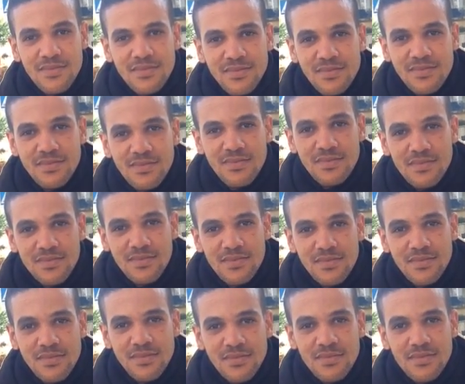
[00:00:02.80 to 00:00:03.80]
الافلام كان
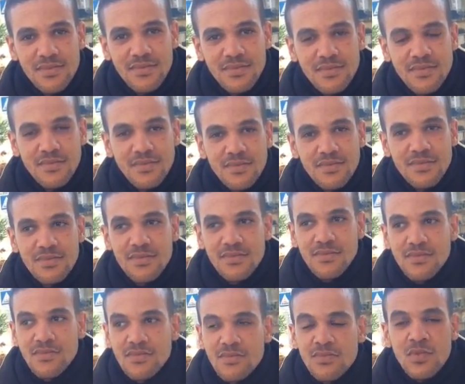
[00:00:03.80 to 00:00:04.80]
والو في البلاد ولا كيفاش؟
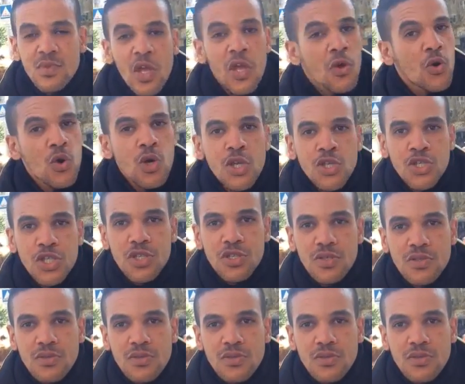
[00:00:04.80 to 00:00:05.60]
كاين كلش